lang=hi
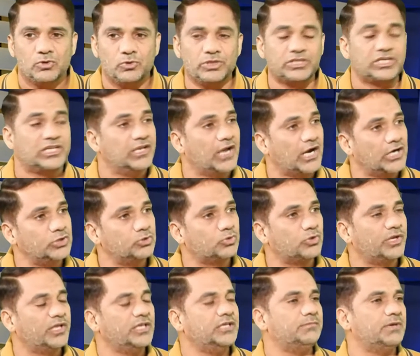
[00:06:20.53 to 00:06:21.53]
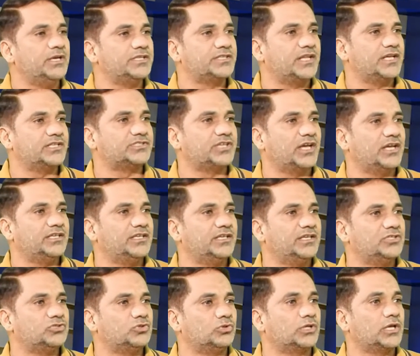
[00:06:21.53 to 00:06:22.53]
उन खिलाड़ियों को नहीं भेजना
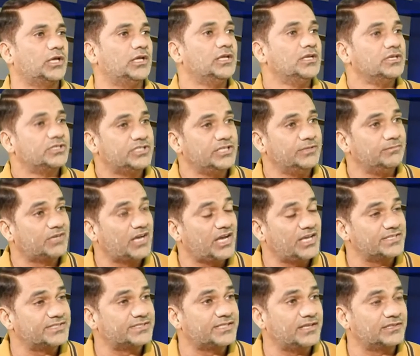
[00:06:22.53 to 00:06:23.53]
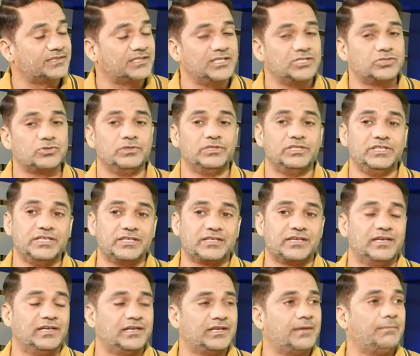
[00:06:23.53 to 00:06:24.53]
चाहिए जो कि टीम का हिस्सा थे जो लीग
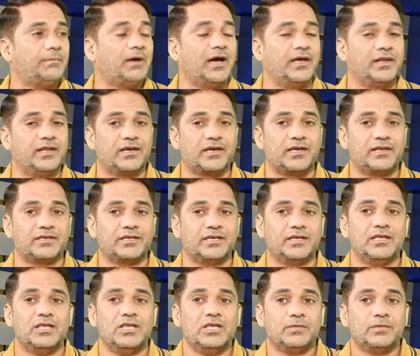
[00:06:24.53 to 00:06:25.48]
खेल रहे हैं बहाने करके